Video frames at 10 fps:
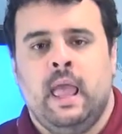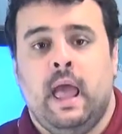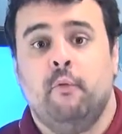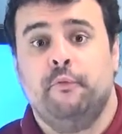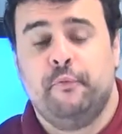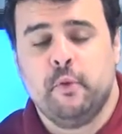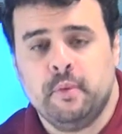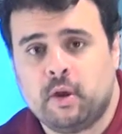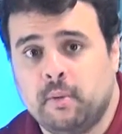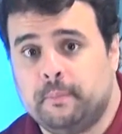É um
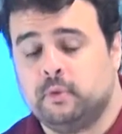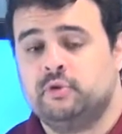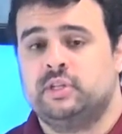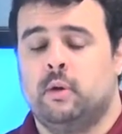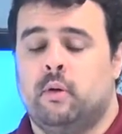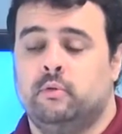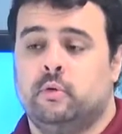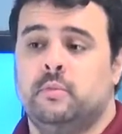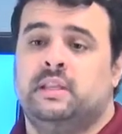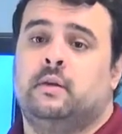filme que é uma produção, é um
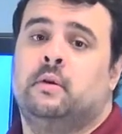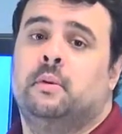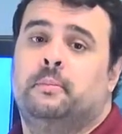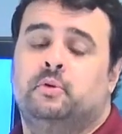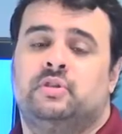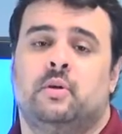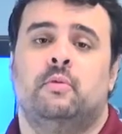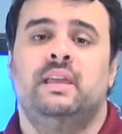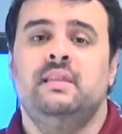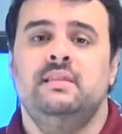documentário que é uma
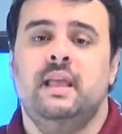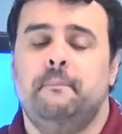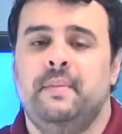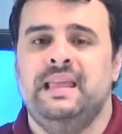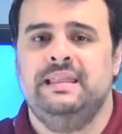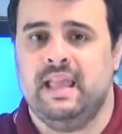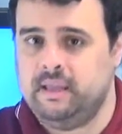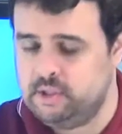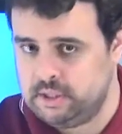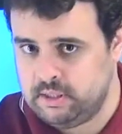produção
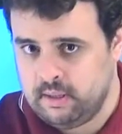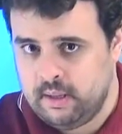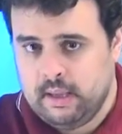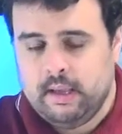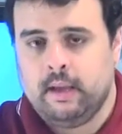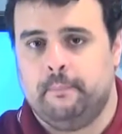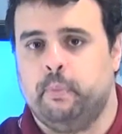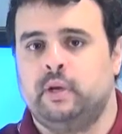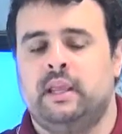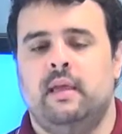independente eh,
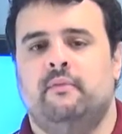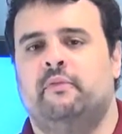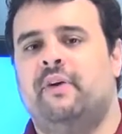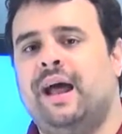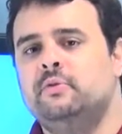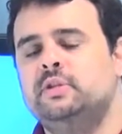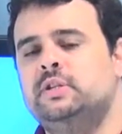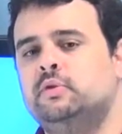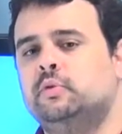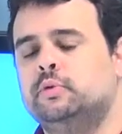porque vários
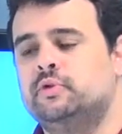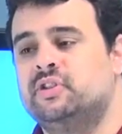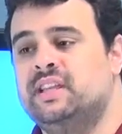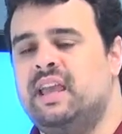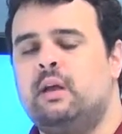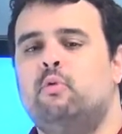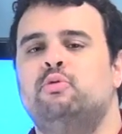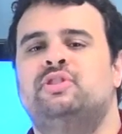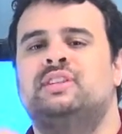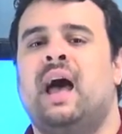estúdios se
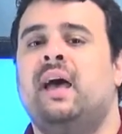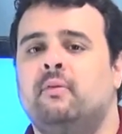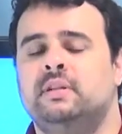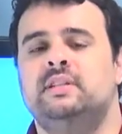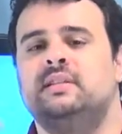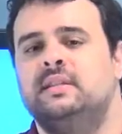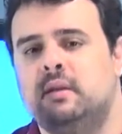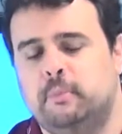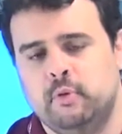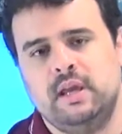recusaram a
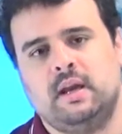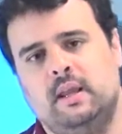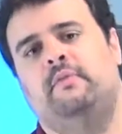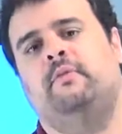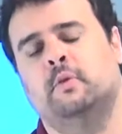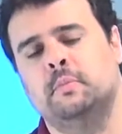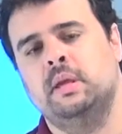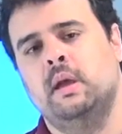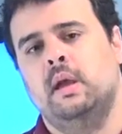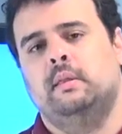distribuir aquele
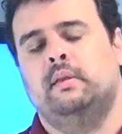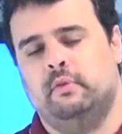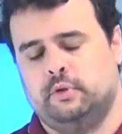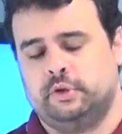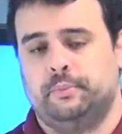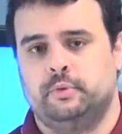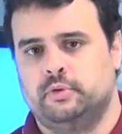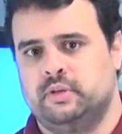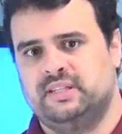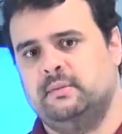filme devido à sua
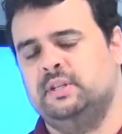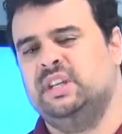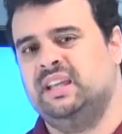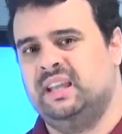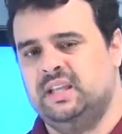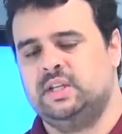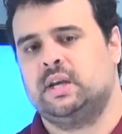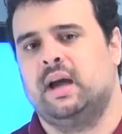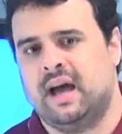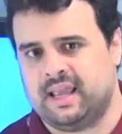postura extremamente
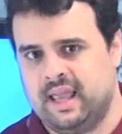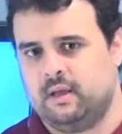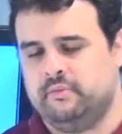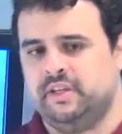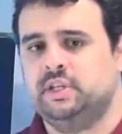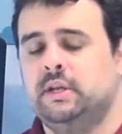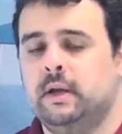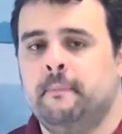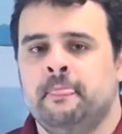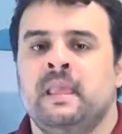crítica à guerra do Vietnã.